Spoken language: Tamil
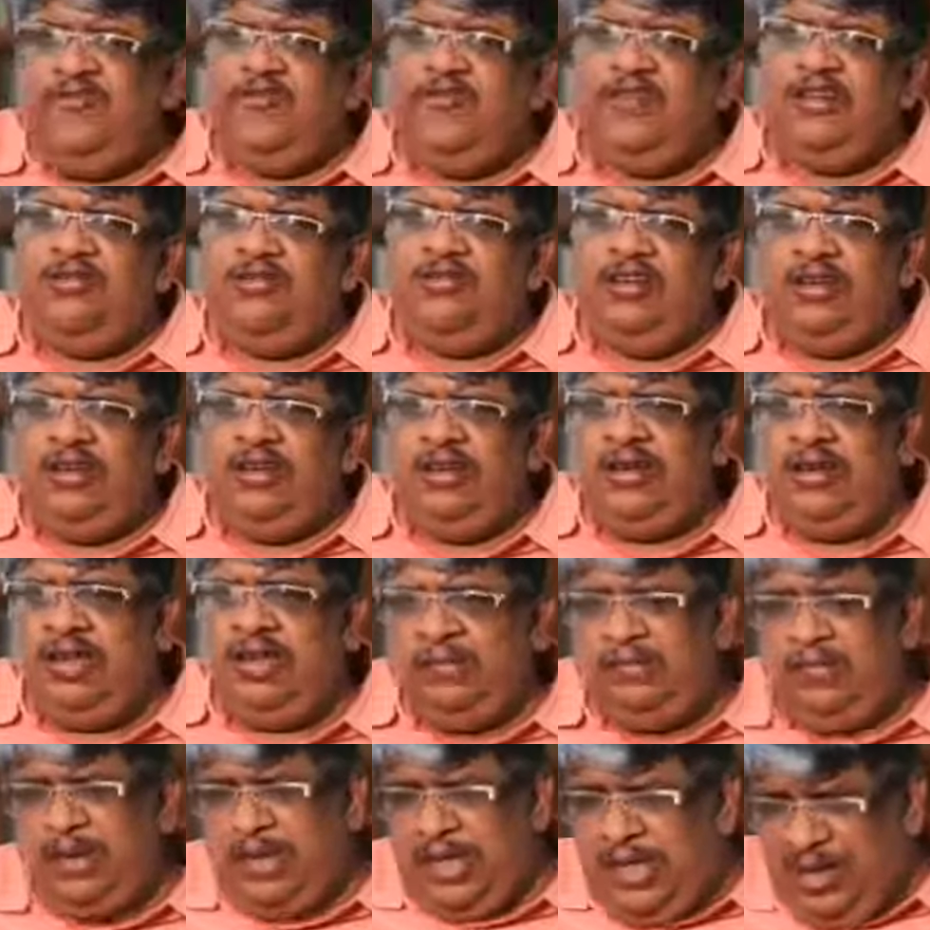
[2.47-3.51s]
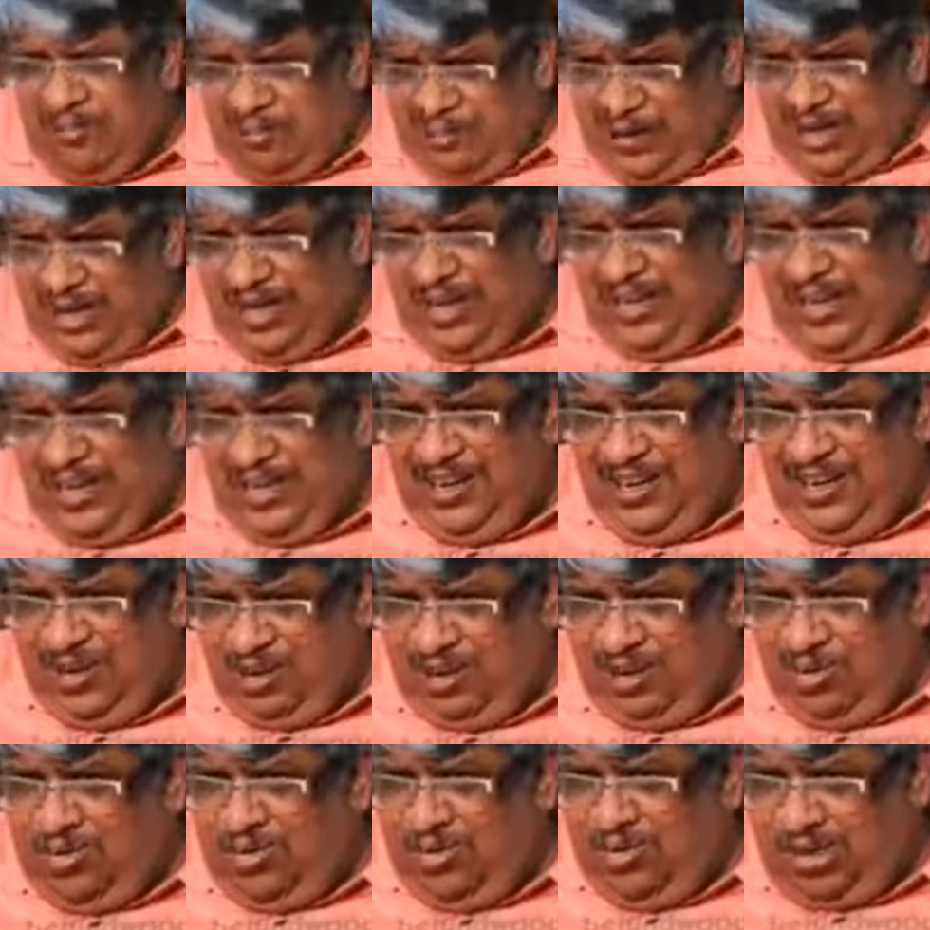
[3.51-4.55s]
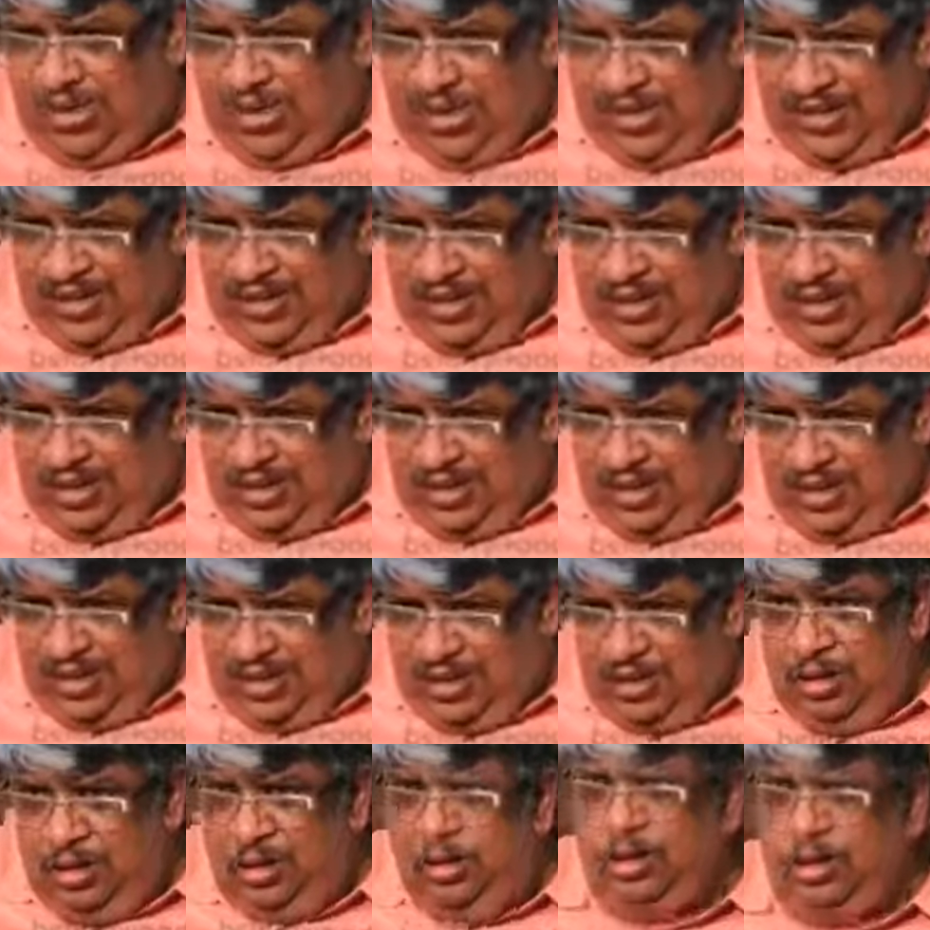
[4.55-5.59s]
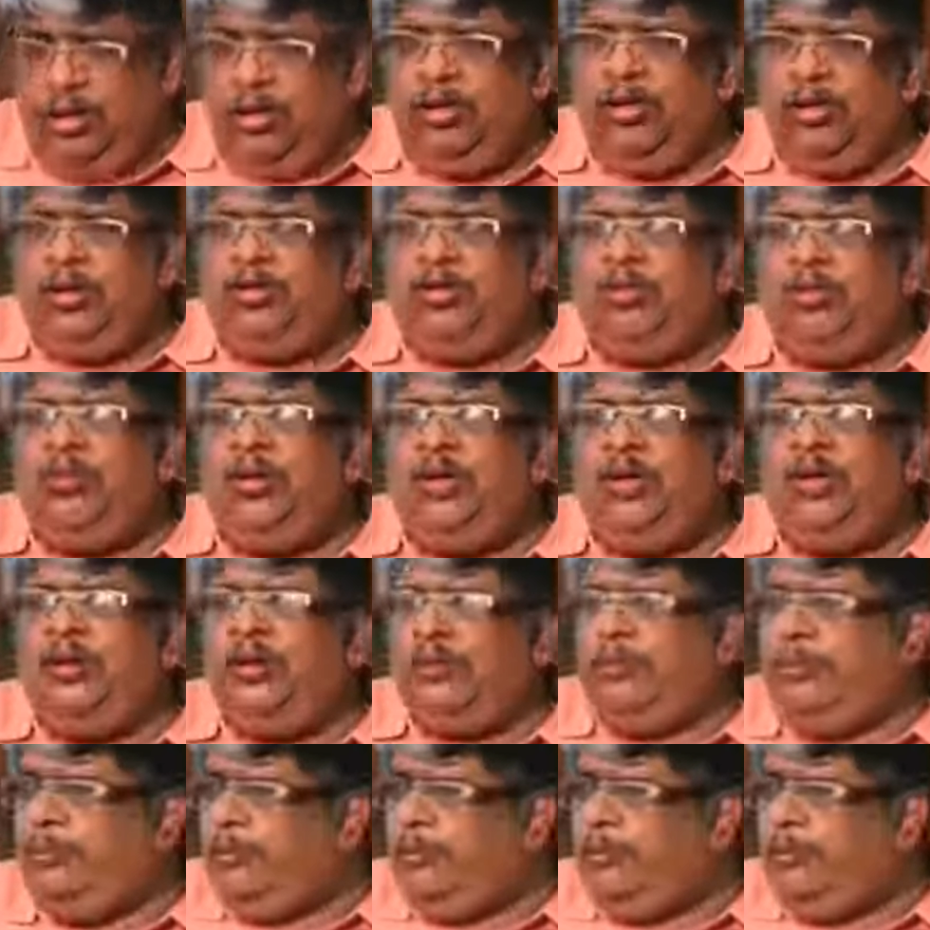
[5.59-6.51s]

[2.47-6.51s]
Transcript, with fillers: லைஃப்பில் வந்து நீங்கள் பெரிய பணக்காரன் ஆனோன்னு உங்களுக்கு ஆசை இருந்து ரொம்ப